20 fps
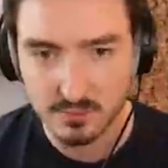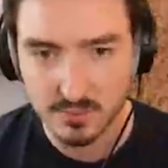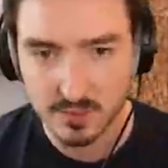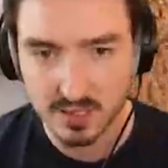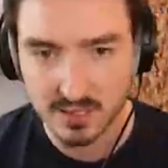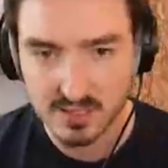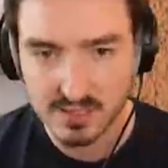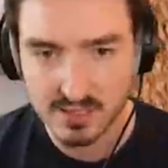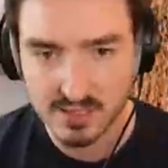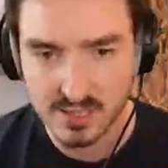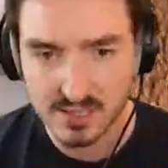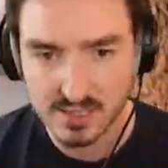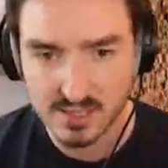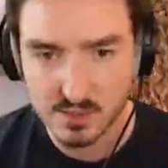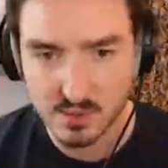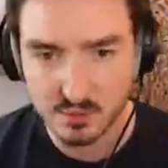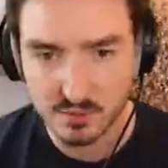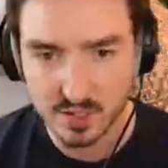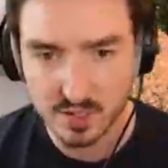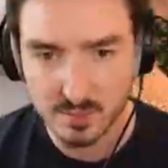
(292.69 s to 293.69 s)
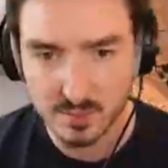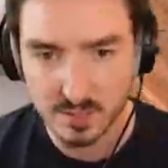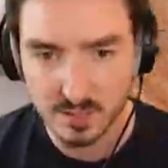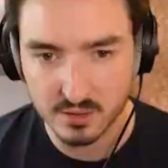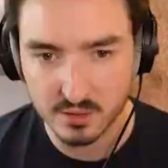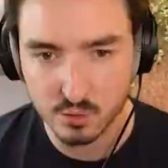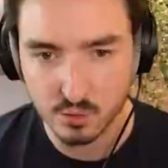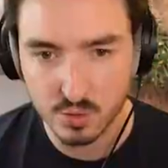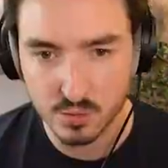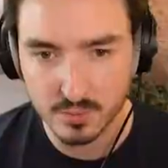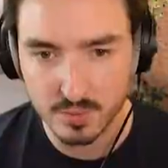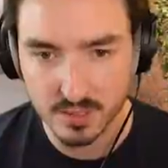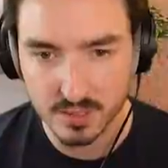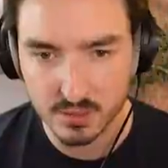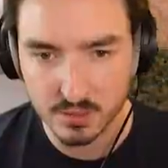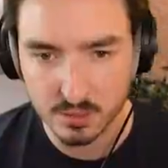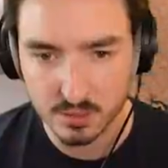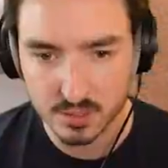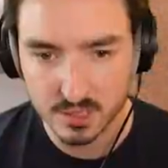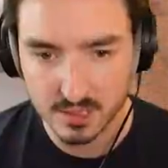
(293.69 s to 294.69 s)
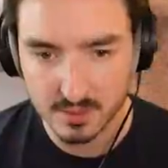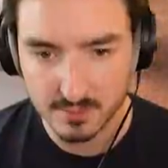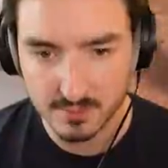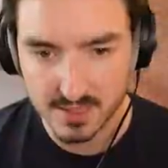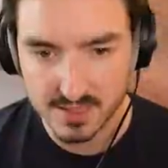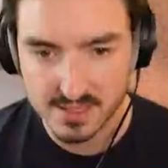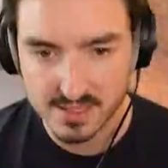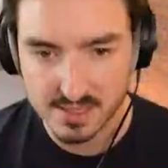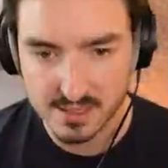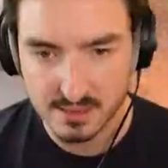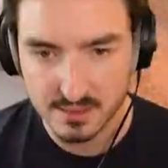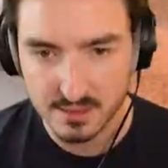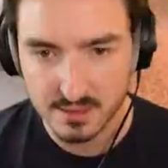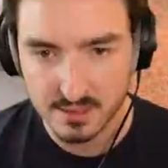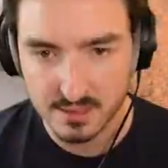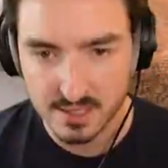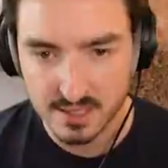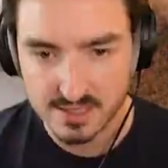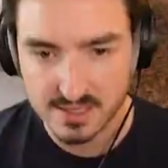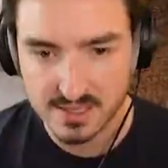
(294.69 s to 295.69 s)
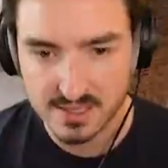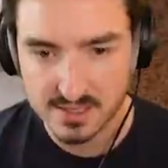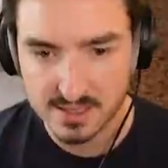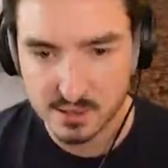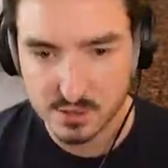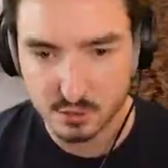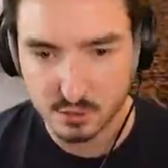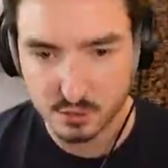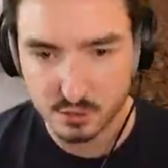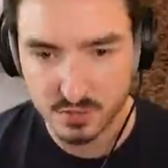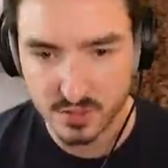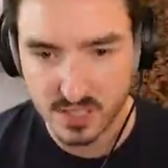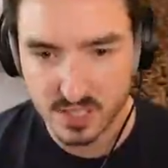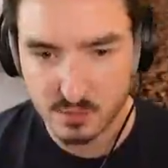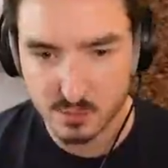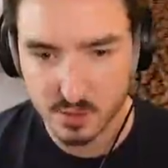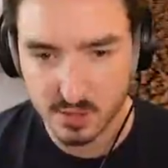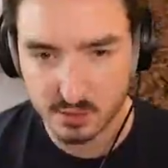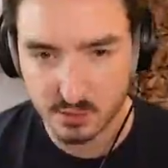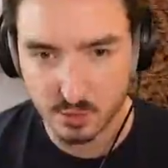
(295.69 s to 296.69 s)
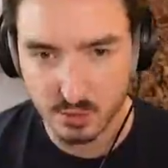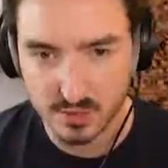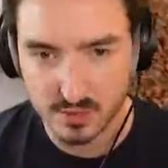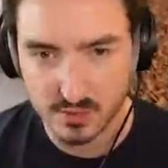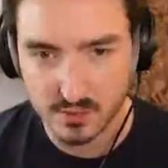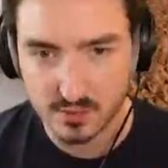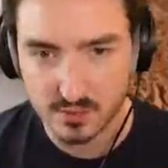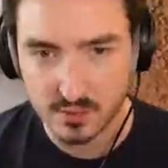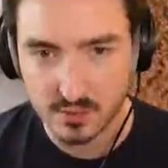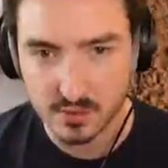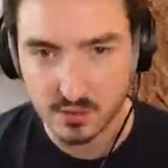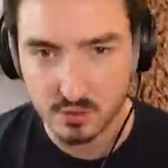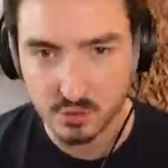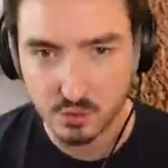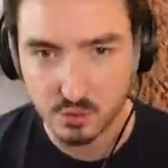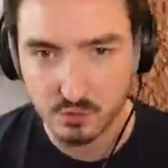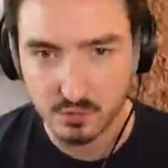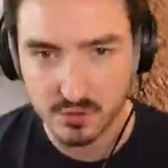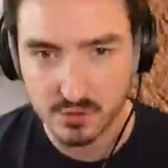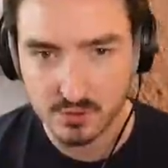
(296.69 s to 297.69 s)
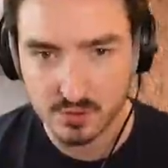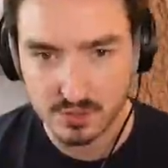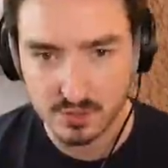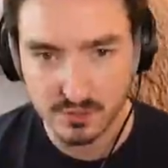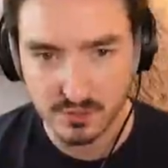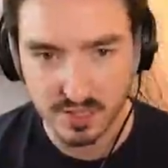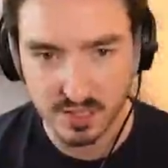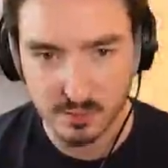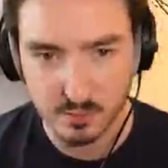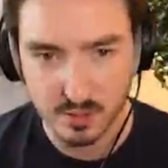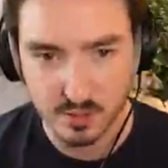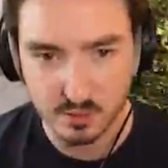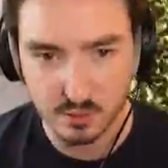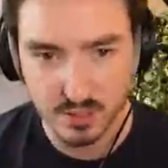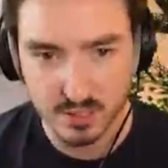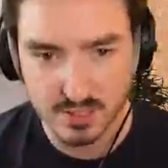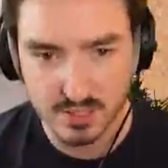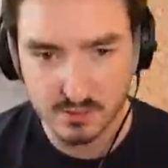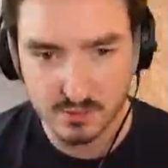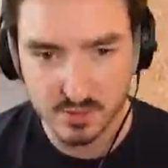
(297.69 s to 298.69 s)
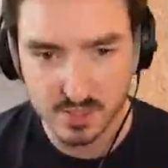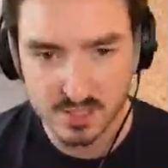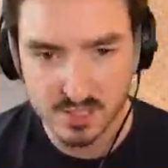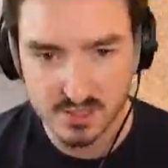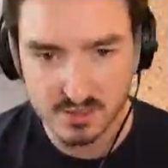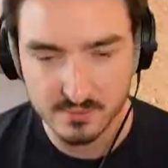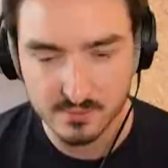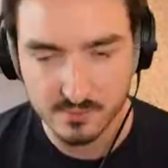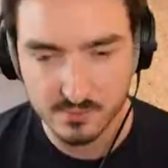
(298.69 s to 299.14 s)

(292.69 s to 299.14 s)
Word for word: Ah, c'est celle-ci où il fallait pas whipper. Ok, merci. Et celle-ci qui envoie vachement à droite. On va sauter vraiment à droite cette fois-ci.